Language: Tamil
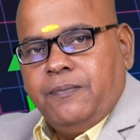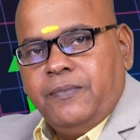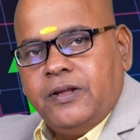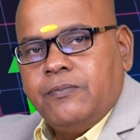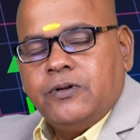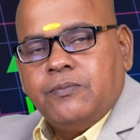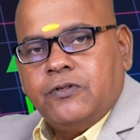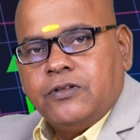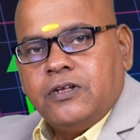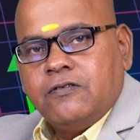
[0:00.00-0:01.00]
மீடியம் டேர்ம்
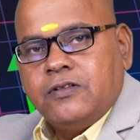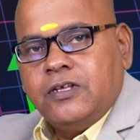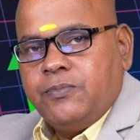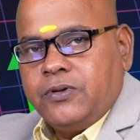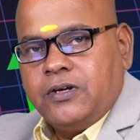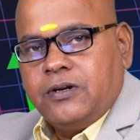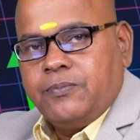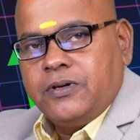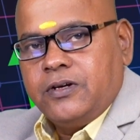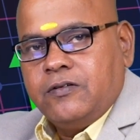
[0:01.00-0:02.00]
மட்டும்தான் வந்து இப்போ இருக்கிற
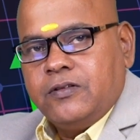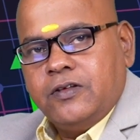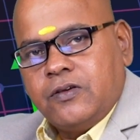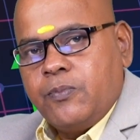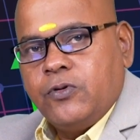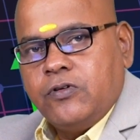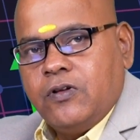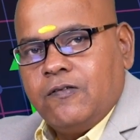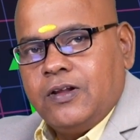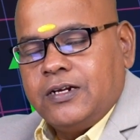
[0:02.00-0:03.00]
பங்குக்கு வந்து சப்போர்ட்டிவ்
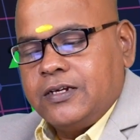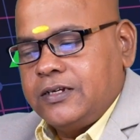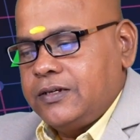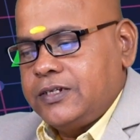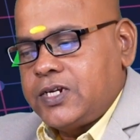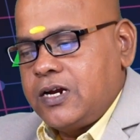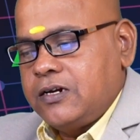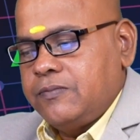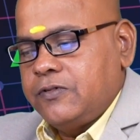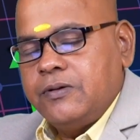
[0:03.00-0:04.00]
லெவலாக இருக்குது
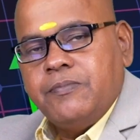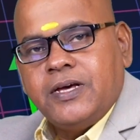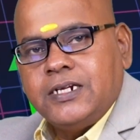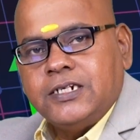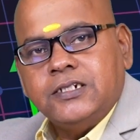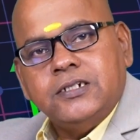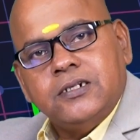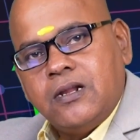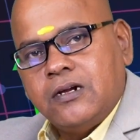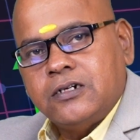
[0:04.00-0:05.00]
ஷார்ட் டேர்ம் வந்து பேரிஷு
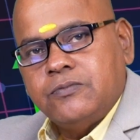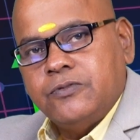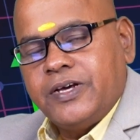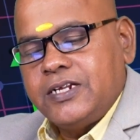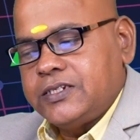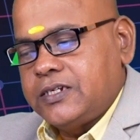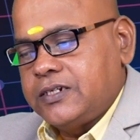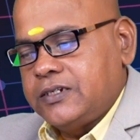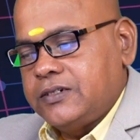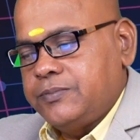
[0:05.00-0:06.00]
லாங் டேர்மும் பேரிஷாக
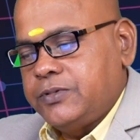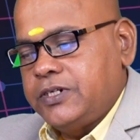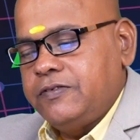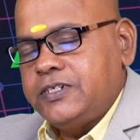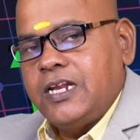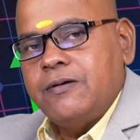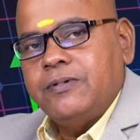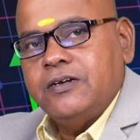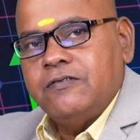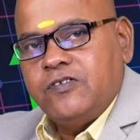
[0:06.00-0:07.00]
இருக்குது இப்போ டிவிஸில் லேப்
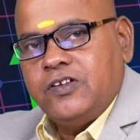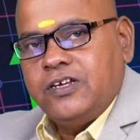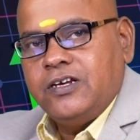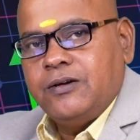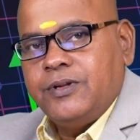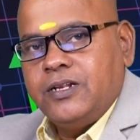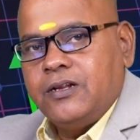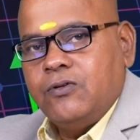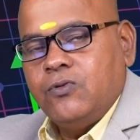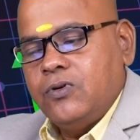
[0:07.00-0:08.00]
நீங்கள் வச்சுருக்கீங்க
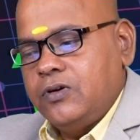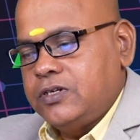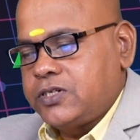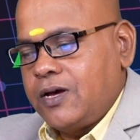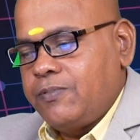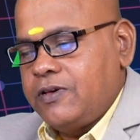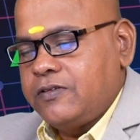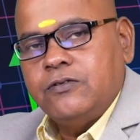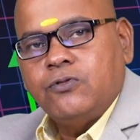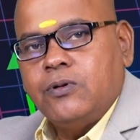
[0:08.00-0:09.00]
அப்படின்னா உங்களுக்கு ஸ்டாப்
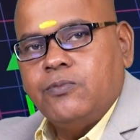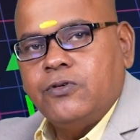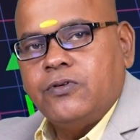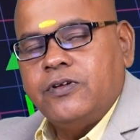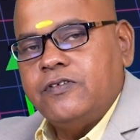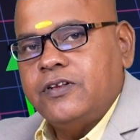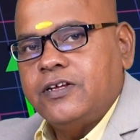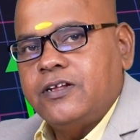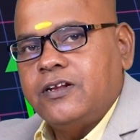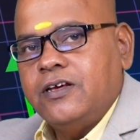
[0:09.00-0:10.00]
லாஸ் தான் சொல்ல முடியும் ரீசன்
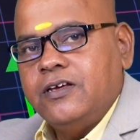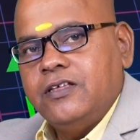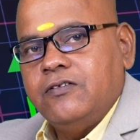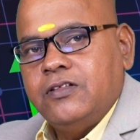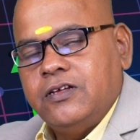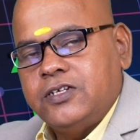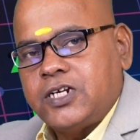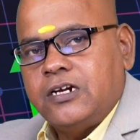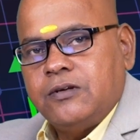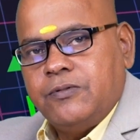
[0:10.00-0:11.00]
என்னென்னா இது வந்து
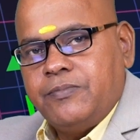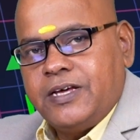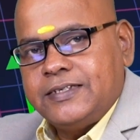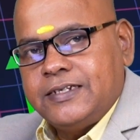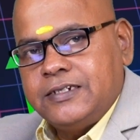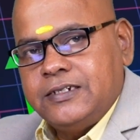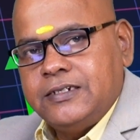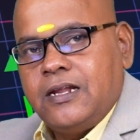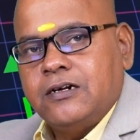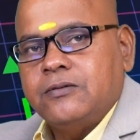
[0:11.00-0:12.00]
ஷார்ட் டேர்மும் பேரிஸாக
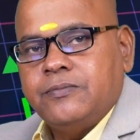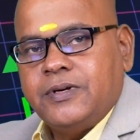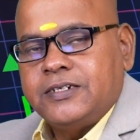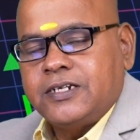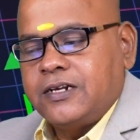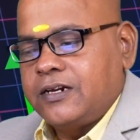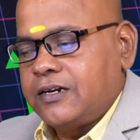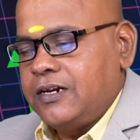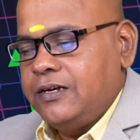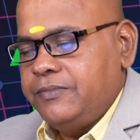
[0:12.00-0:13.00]
இருக்குது லாங் டேர்மும் பேரிஷாக
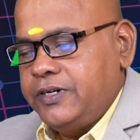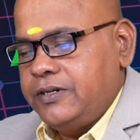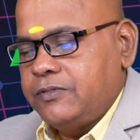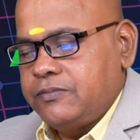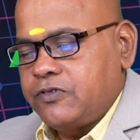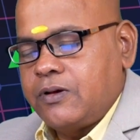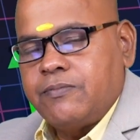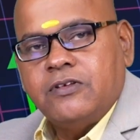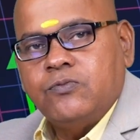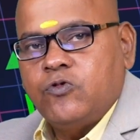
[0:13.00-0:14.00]
இருக்கிறனால மீடியம் டேர்ம்
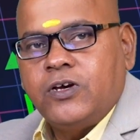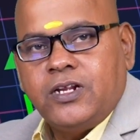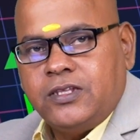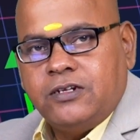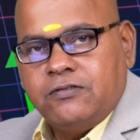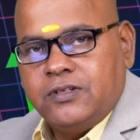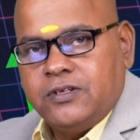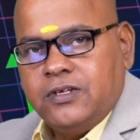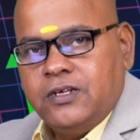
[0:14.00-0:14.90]
ஸ்டாப் லாஸ் மூவாயிரத்தி இருபது